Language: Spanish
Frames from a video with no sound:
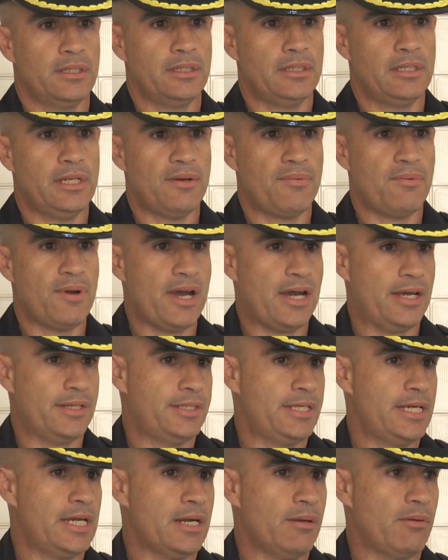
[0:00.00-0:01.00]
las baja
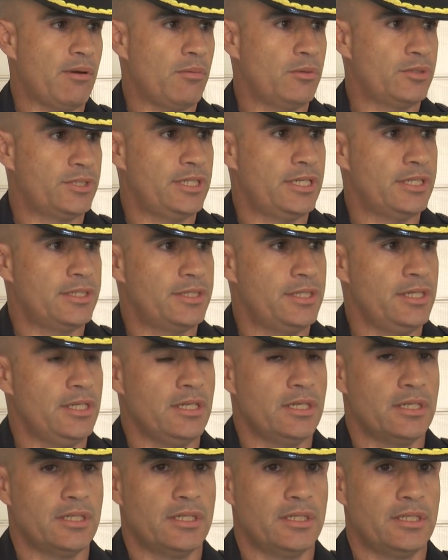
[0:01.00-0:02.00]
tierra, vamos a decir así,